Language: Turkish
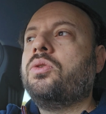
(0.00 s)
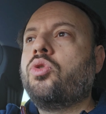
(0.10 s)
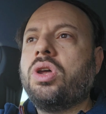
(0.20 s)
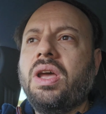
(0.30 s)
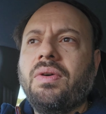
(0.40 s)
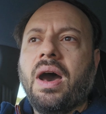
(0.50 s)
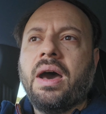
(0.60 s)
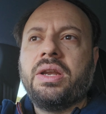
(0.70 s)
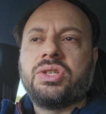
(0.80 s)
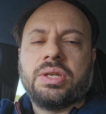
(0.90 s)
Görev
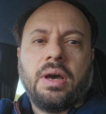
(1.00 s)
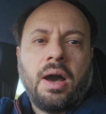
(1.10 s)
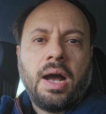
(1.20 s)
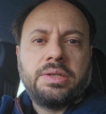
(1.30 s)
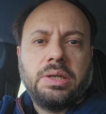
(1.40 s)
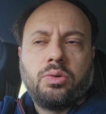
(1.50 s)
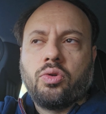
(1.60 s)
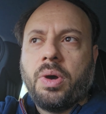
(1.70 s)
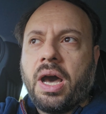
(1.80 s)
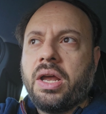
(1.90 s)
harici, acil
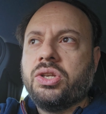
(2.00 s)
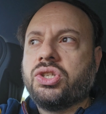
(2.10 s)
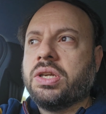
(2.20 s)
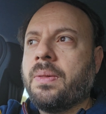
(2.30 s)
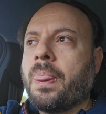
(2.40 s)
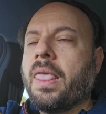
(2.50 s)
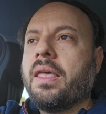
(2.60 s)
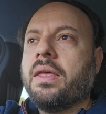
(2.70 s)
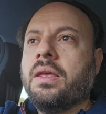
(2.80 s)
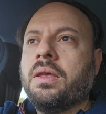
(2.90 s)
durum harici
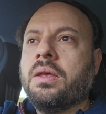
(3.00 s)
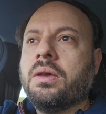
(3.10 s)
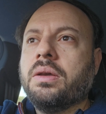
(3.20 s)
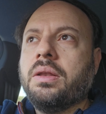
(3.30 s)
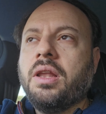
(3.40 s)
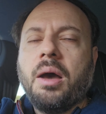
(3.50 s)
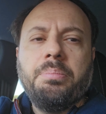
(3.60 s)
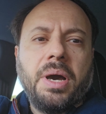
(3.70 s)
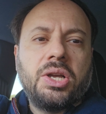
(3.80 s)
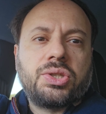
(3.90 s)
e,
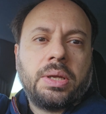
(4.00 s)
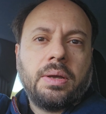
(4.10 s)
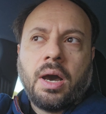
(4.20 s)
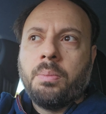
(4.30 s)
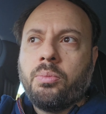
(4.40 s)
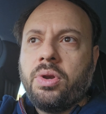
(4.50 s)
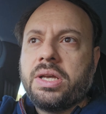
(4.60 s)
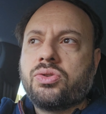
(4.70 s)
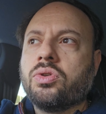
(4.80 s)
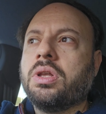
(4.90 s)
lamba açan
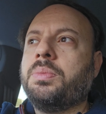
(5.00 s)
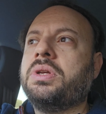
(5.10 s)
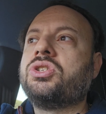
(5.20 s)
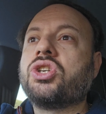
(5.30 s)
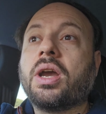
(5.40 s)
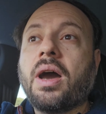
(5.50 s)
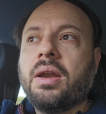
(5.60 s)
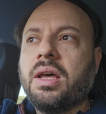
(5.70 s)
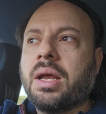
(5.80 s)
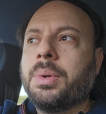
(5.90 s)
ambulans da olabilir,
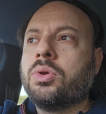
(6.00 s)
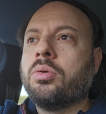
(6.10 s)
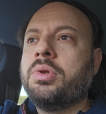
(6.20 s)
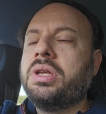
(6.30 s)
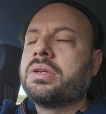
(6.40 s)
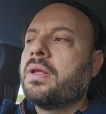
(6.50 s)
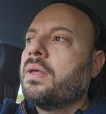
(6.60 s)
çakarlı araba da olabilir.